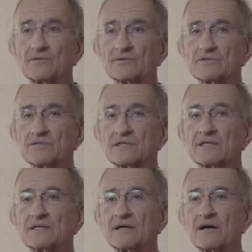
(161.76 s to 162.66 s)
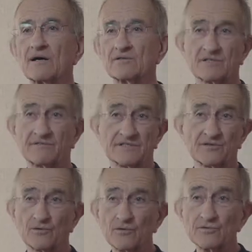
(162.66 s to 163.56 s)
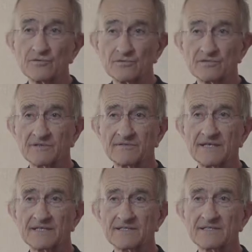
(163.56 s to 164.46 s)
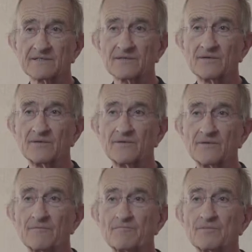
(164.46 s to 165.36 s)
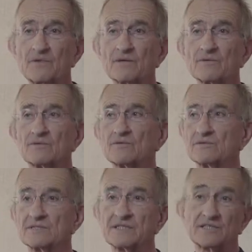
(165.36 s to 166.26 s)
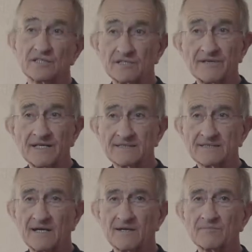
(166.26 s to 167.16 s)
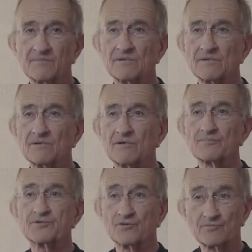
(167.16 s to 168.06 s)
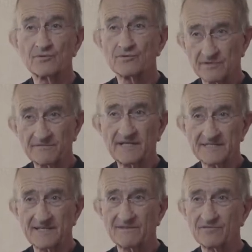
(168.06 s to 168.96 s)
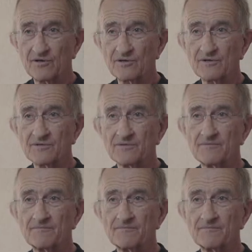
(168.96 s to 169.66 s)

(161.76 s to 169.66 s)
und die aus gewissen Gründen unterwegs sind und die nicht gewählt haben, ob sie unterwegs sein wollen.